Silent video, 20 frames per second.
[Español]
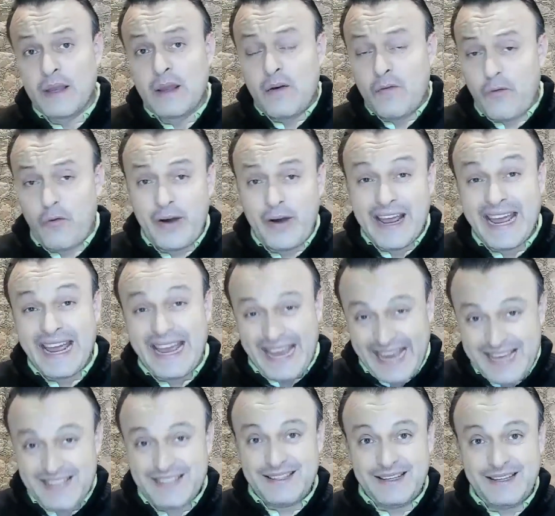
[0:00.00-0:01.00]
fue
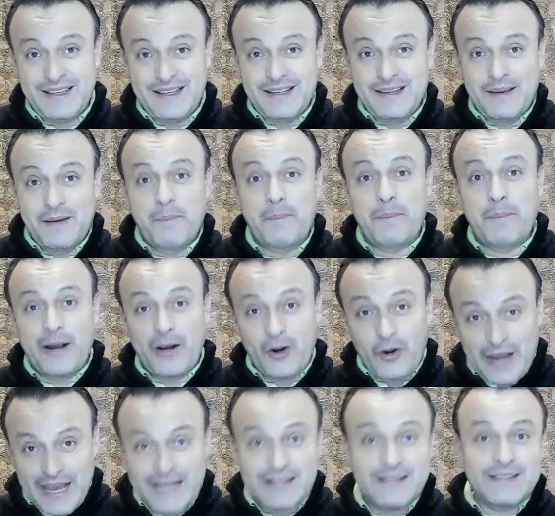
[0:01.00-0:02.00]
ese,
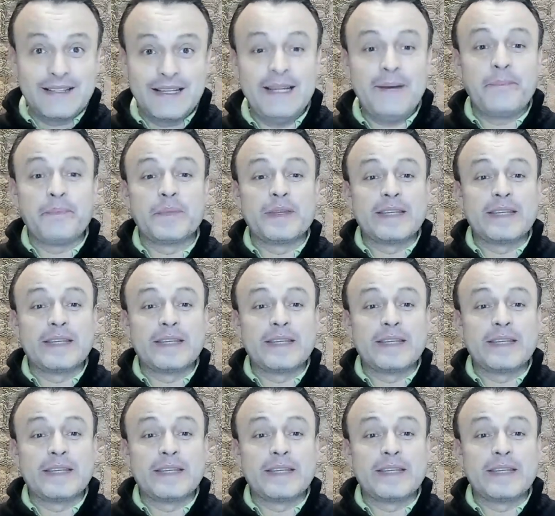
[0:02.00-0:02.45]
pero este